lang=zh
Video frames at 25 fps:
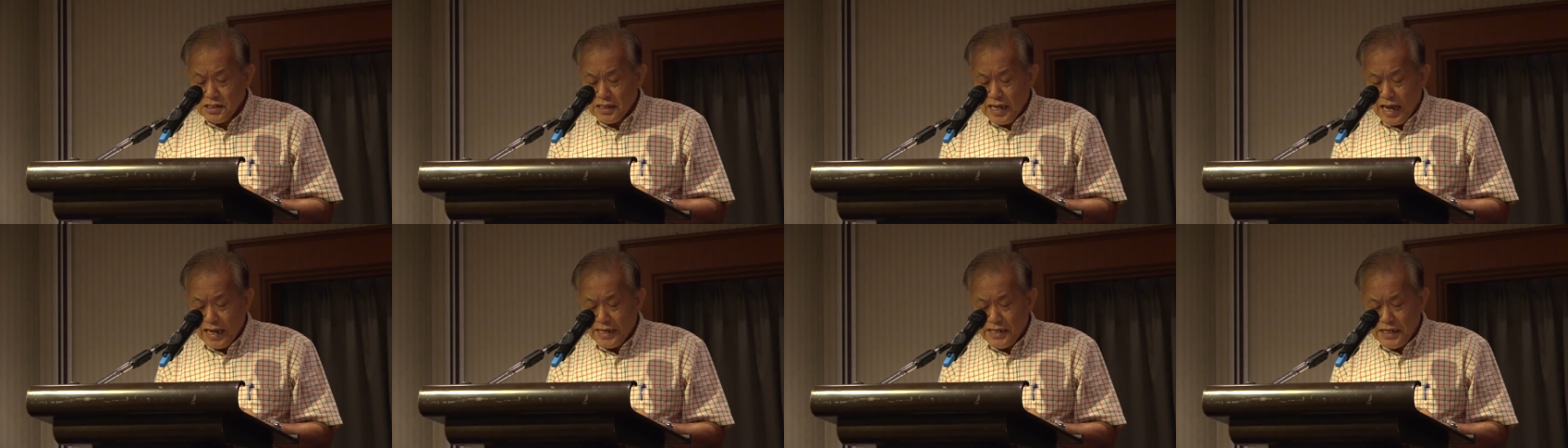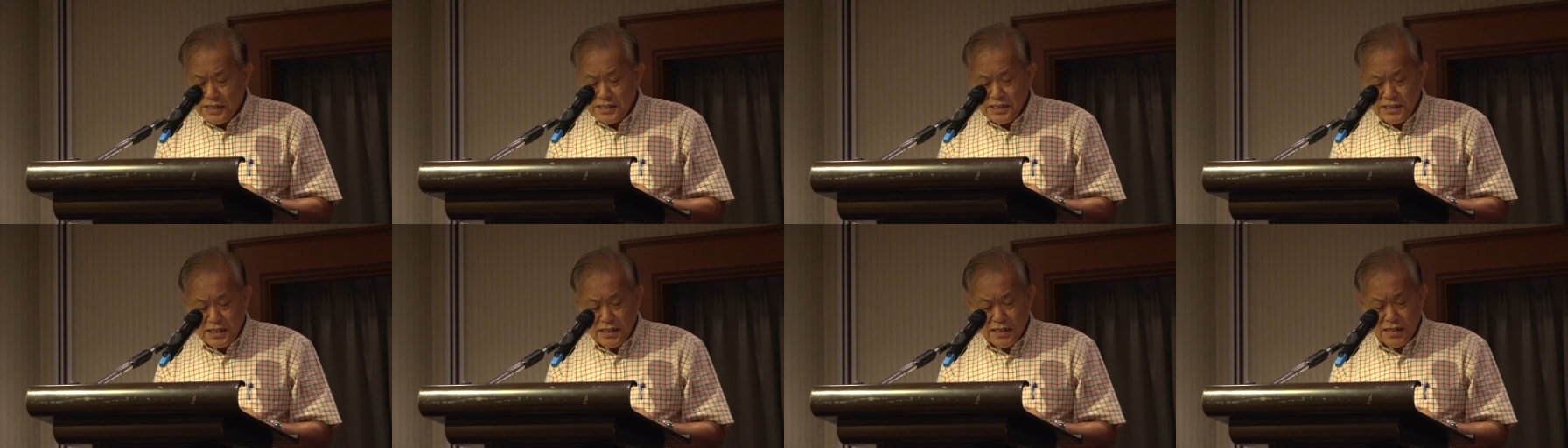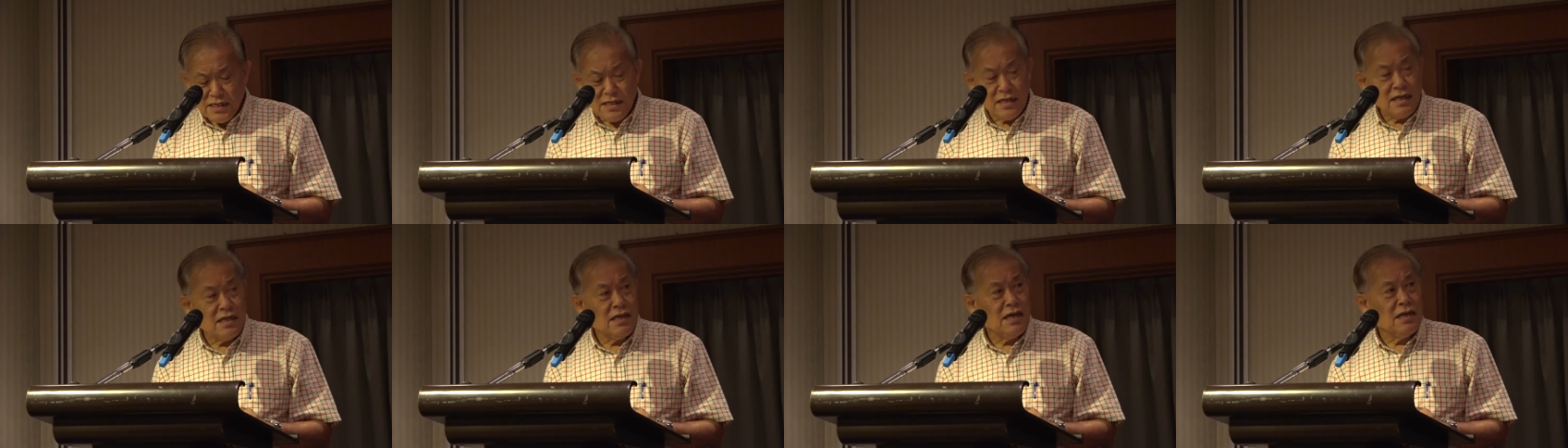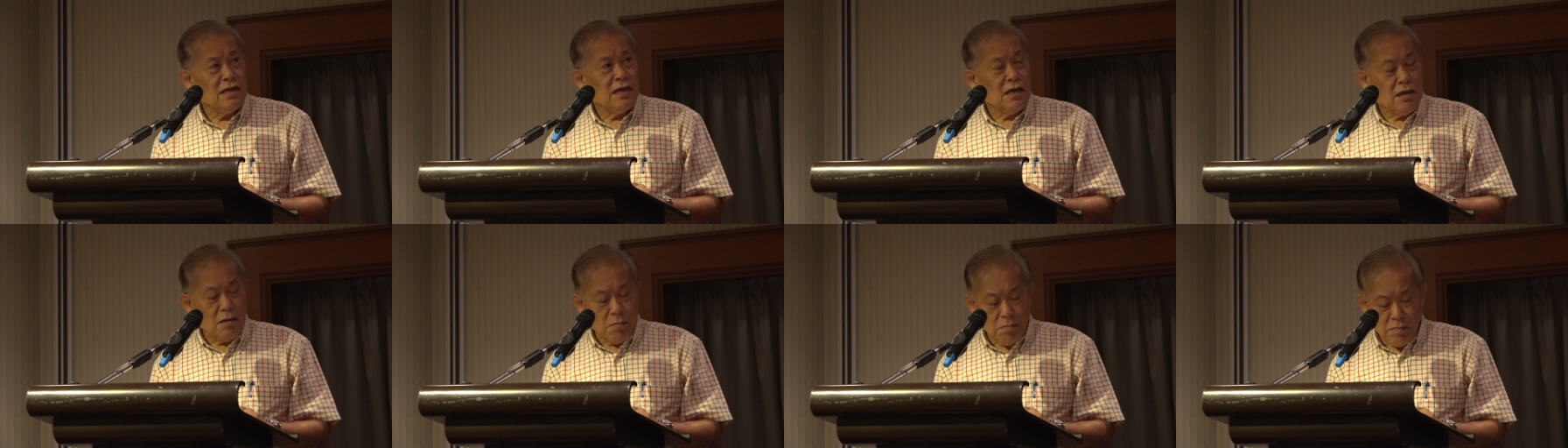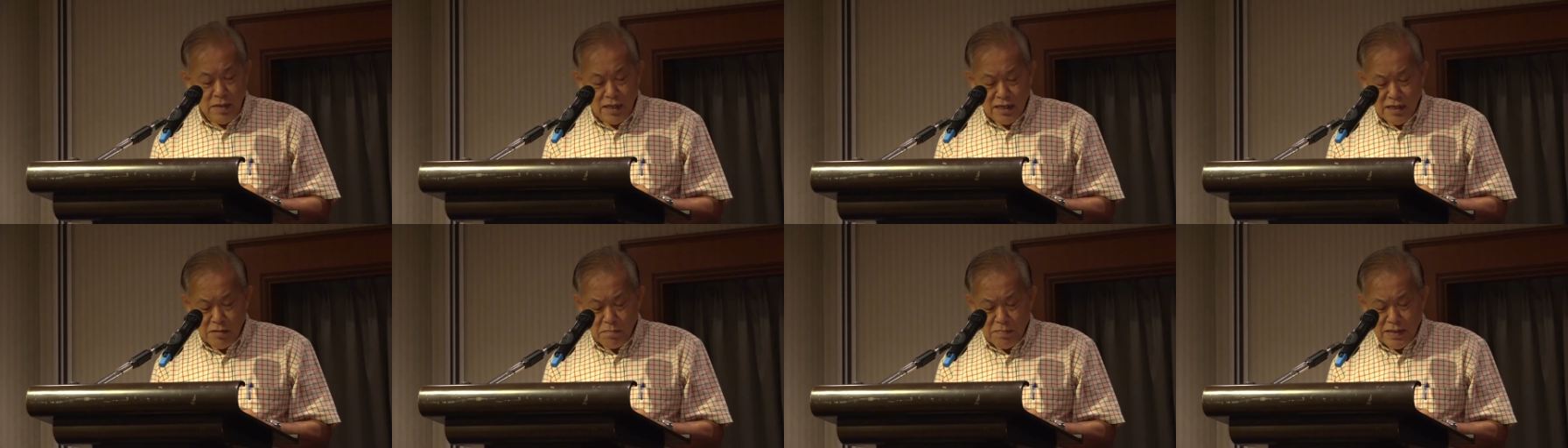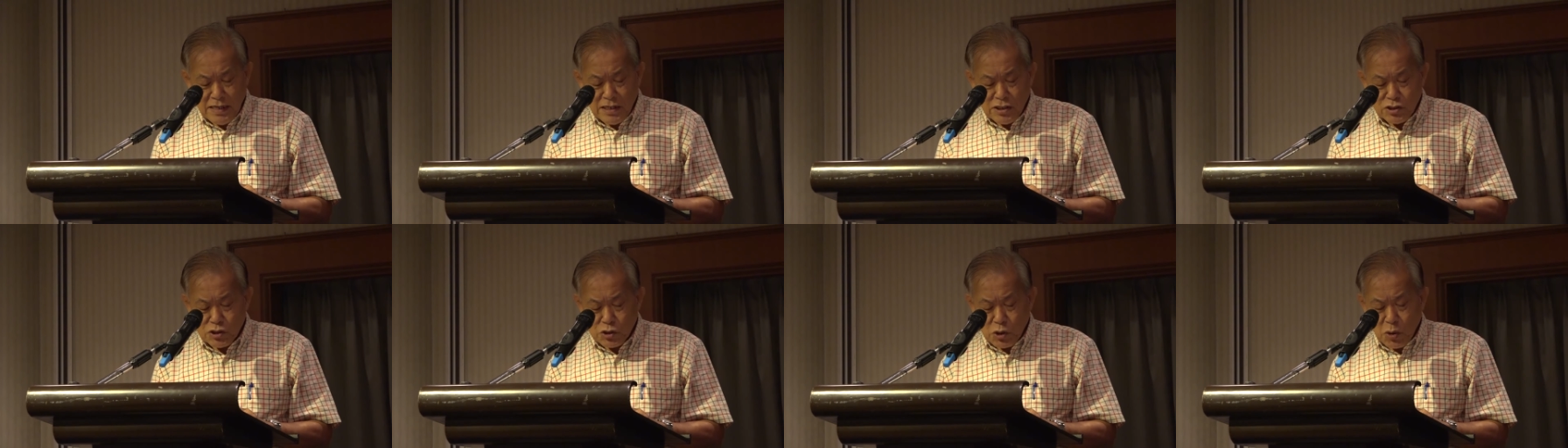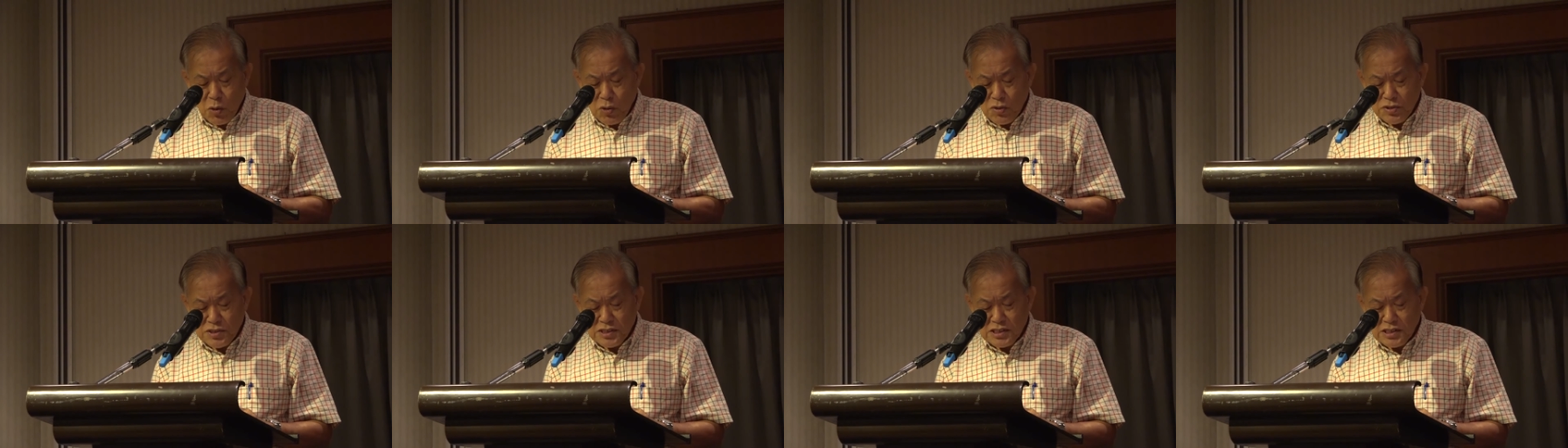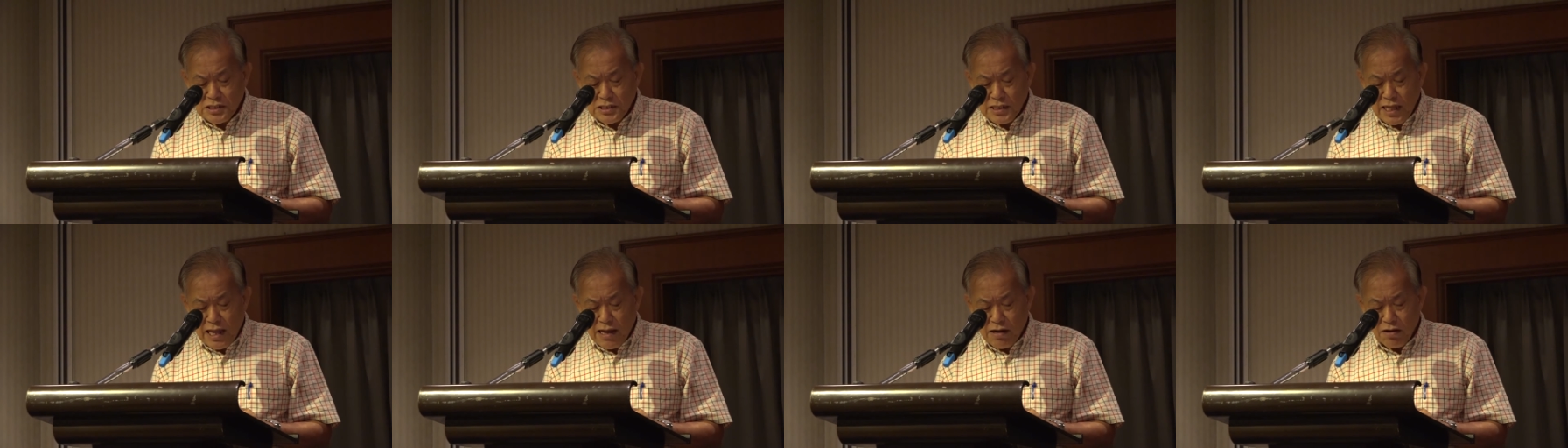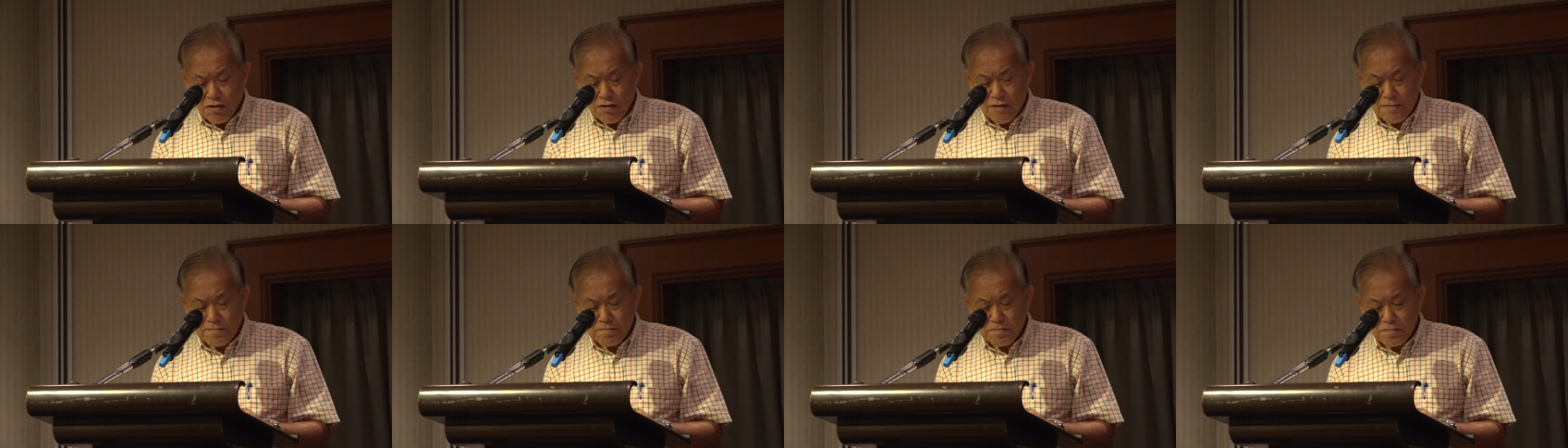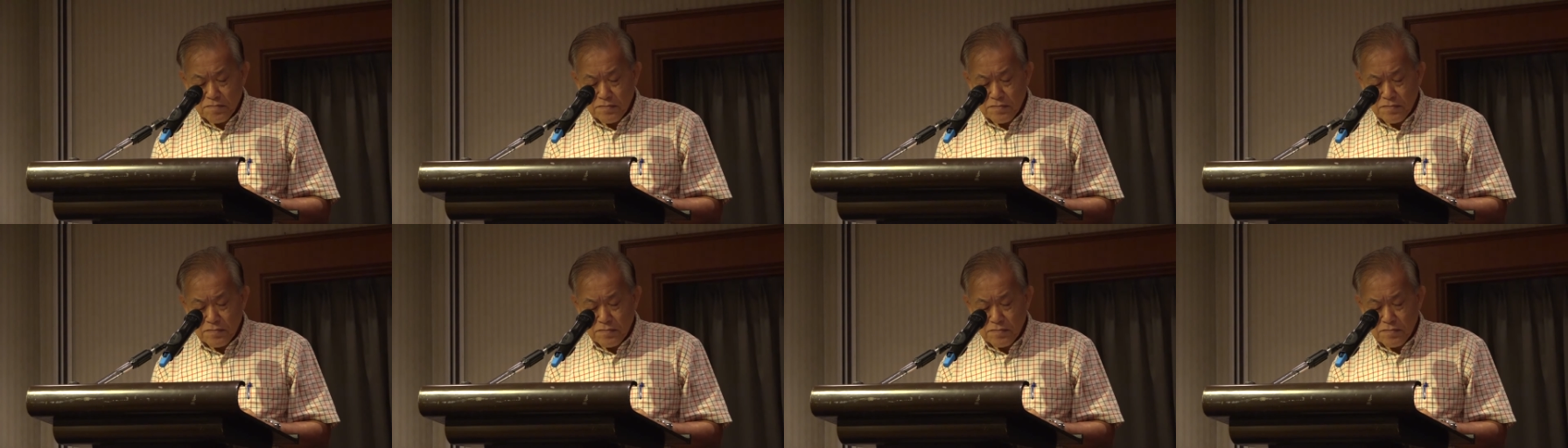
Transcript: 他已经冥冥中知道，